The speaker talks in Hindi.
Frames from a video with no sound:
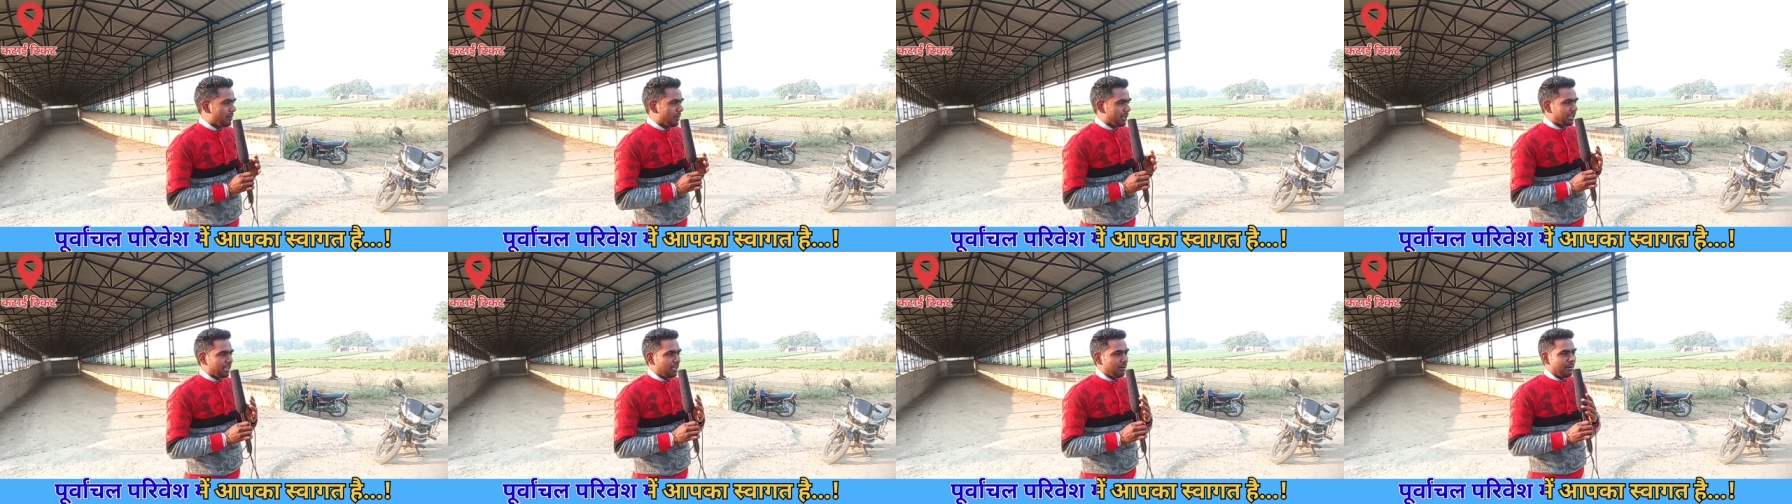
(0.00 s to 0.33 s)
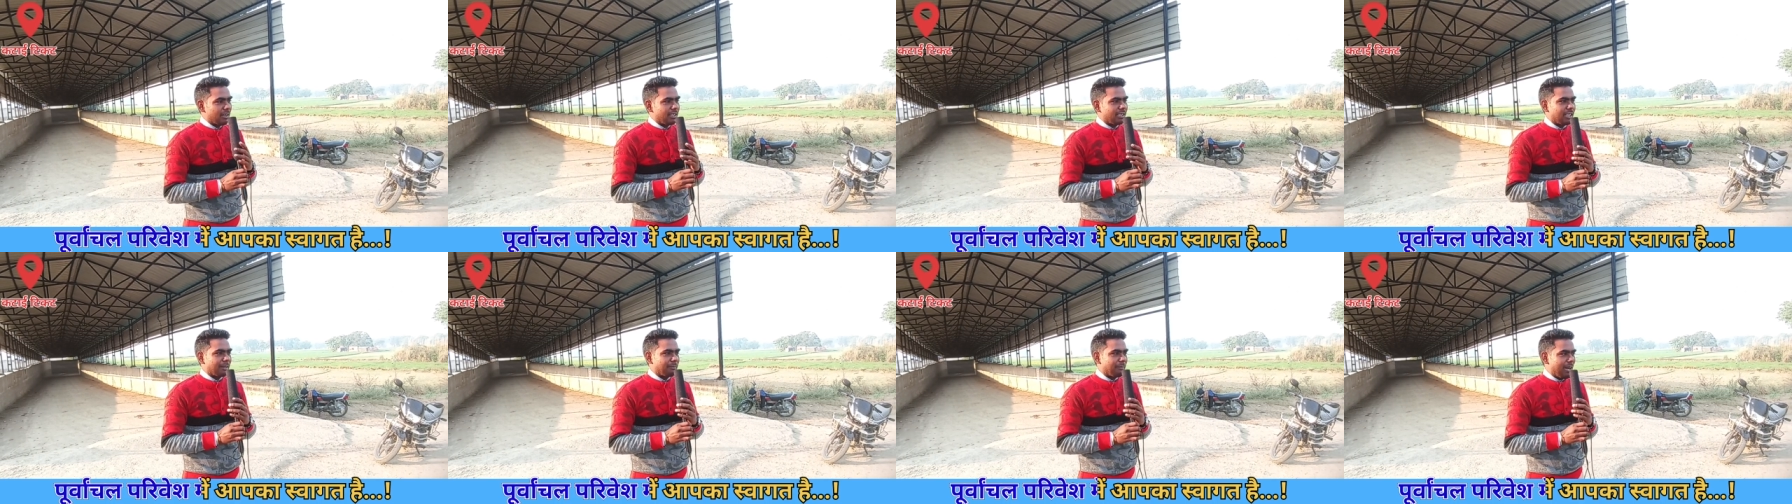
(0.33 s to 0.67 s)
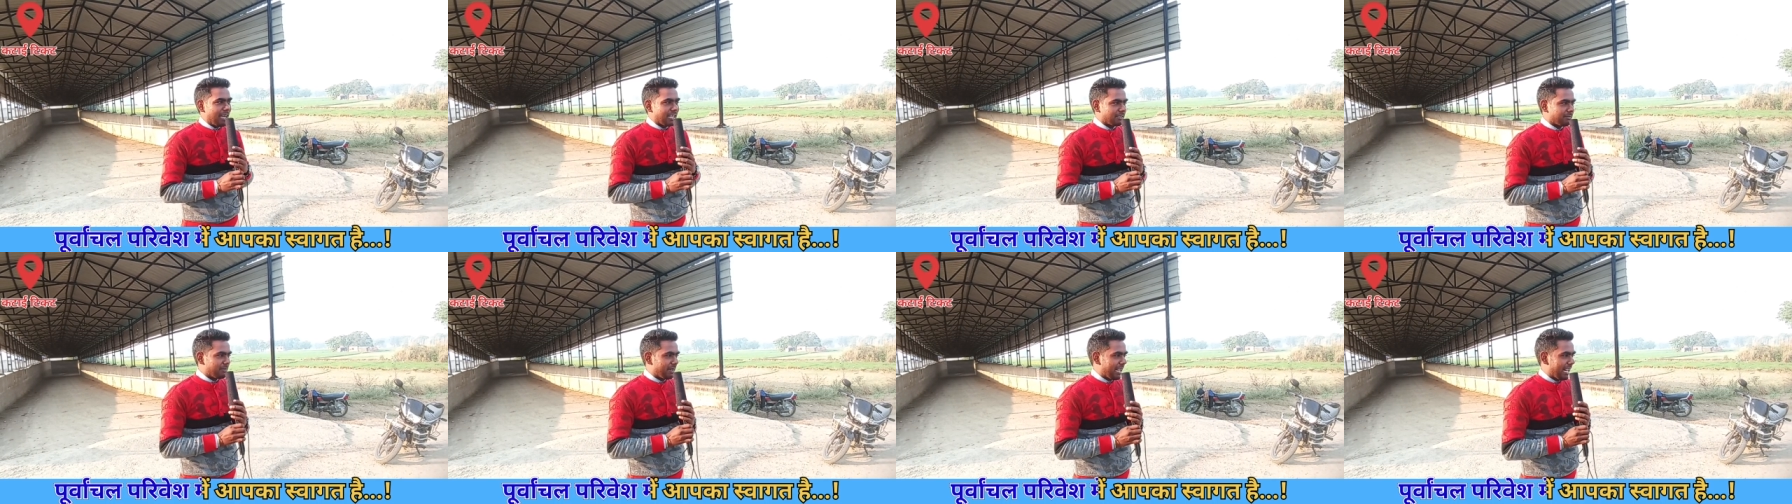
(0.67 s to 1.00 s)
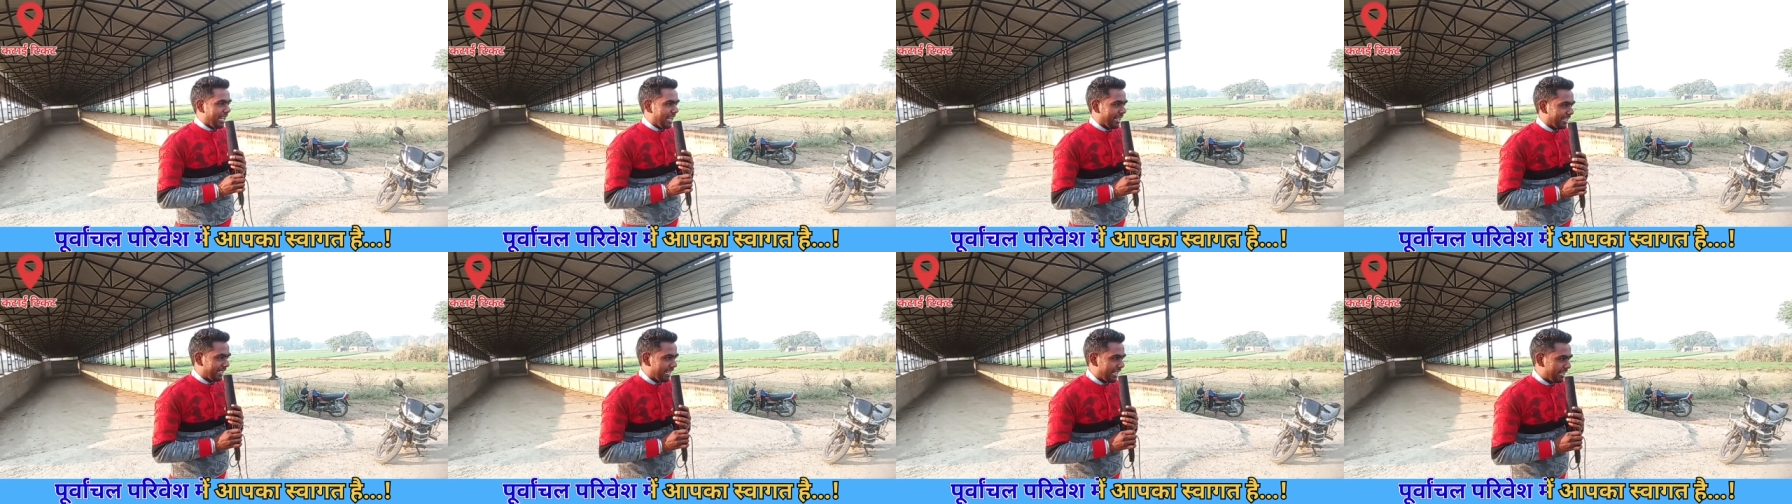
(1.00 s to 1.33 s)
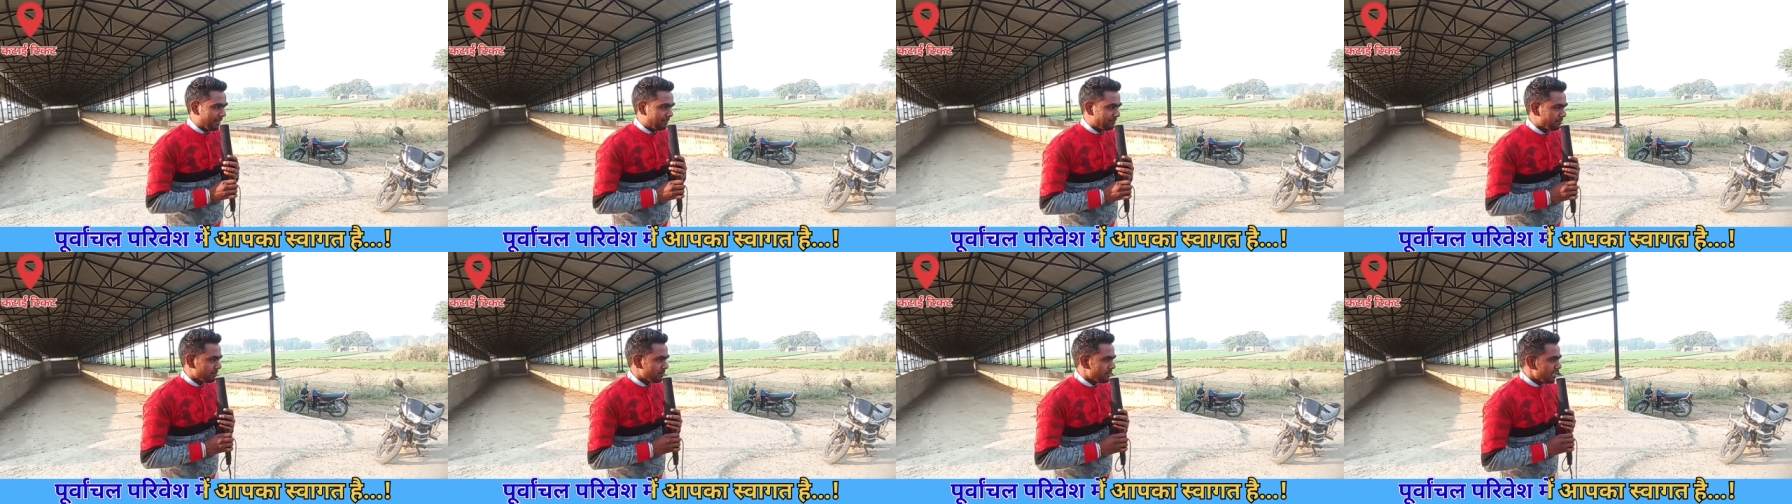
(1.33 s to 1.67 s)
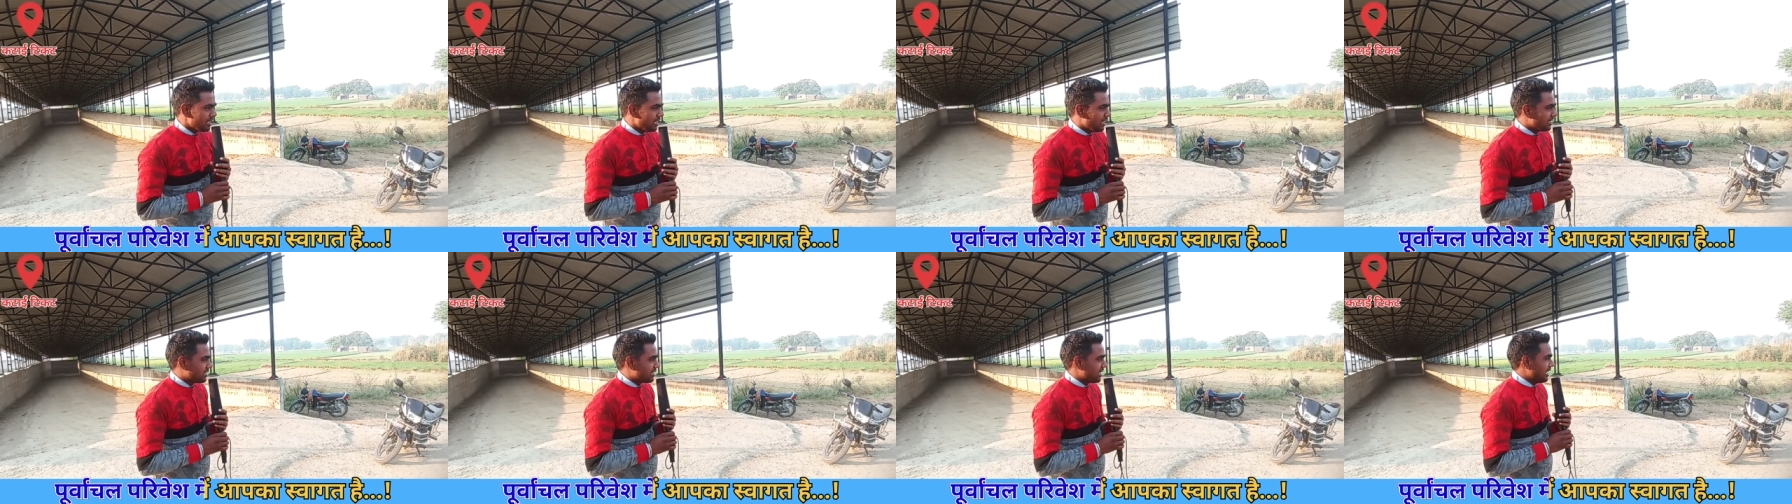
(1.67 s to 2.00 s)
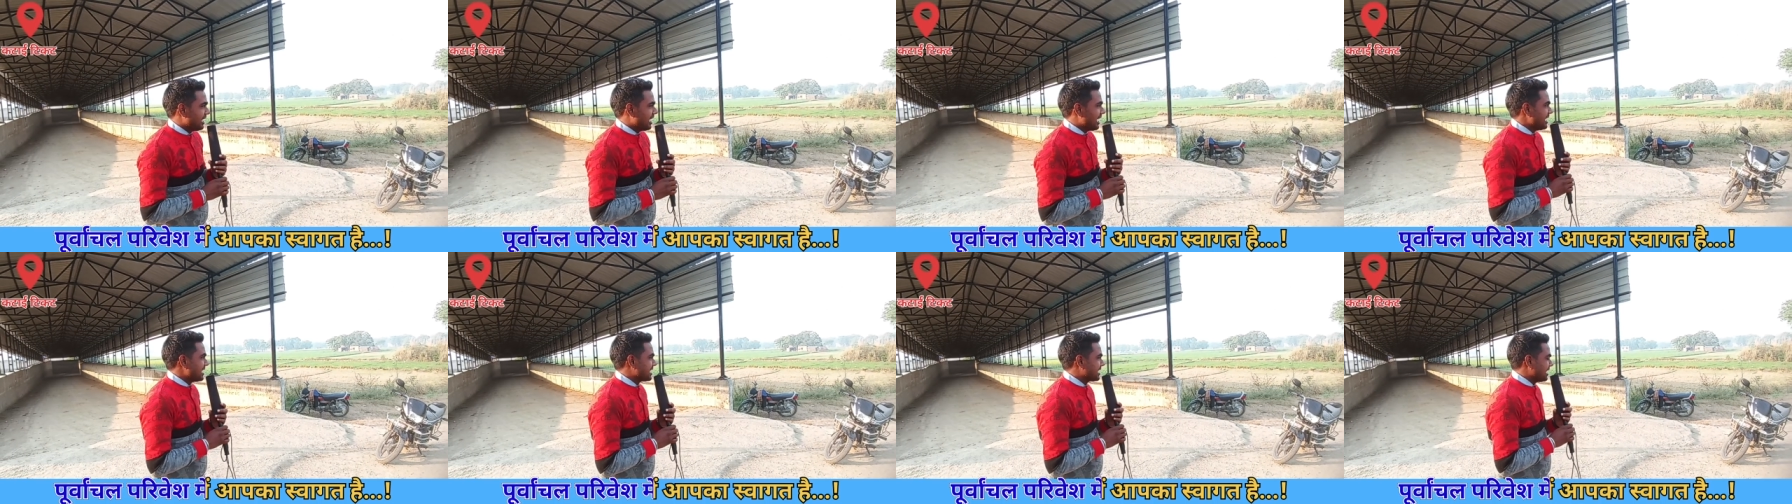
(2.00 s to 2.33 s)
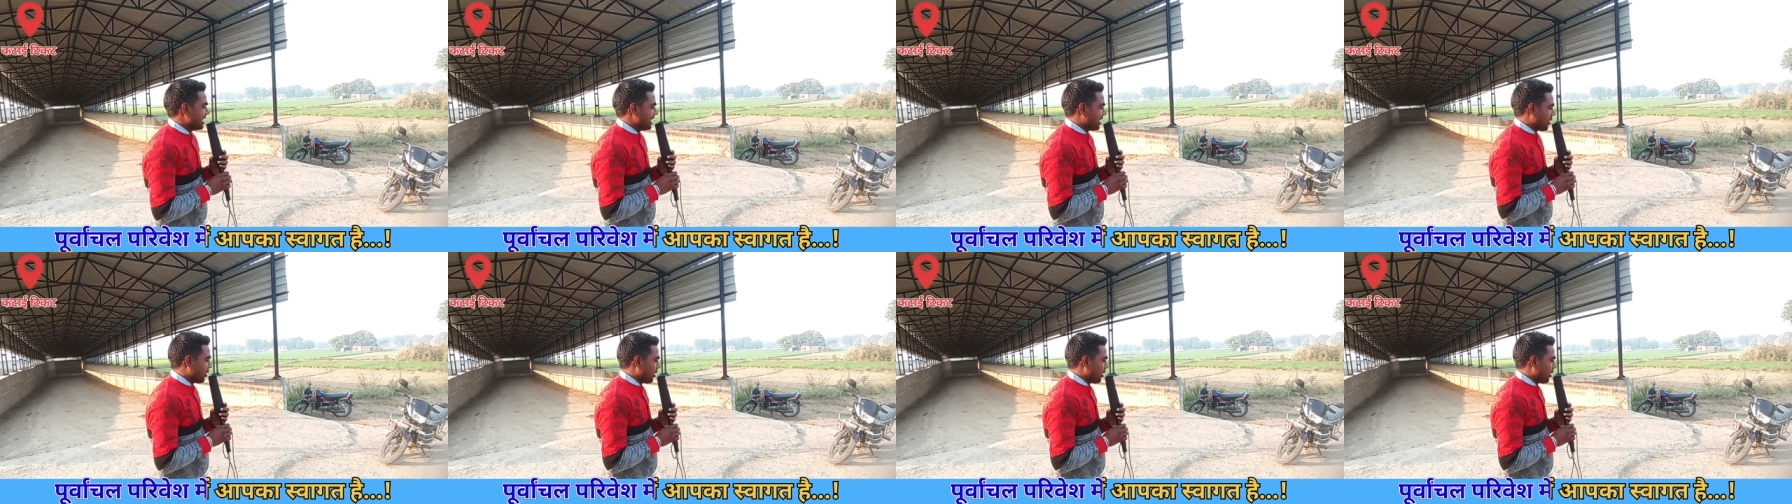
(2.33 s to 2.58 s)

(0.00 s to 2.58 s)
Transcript: मतलब अंडरपास बनाया गया है चलिए इसकी